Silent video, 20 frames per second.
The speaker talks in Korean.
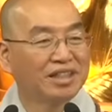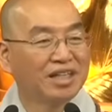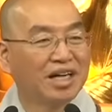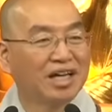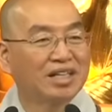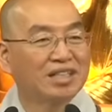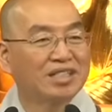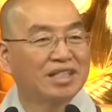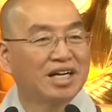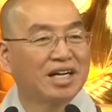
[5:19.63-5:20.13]

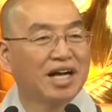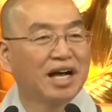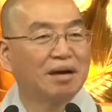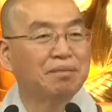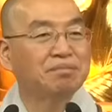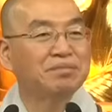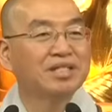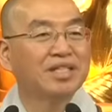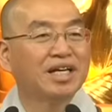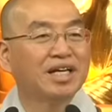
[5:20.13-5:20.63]
항상
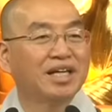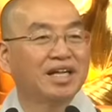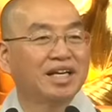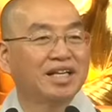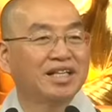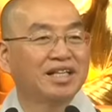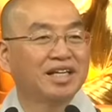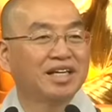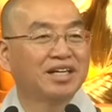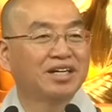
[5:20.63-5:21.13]

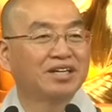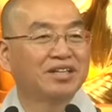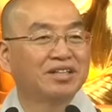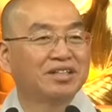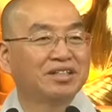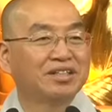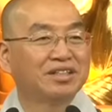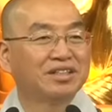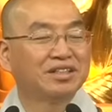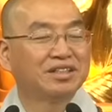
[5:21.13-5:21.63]
감사해야 돼요.
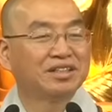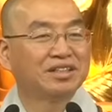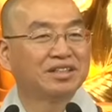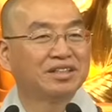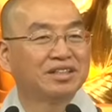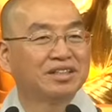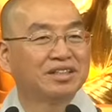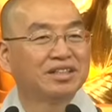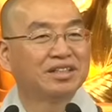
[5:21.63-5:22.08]
어.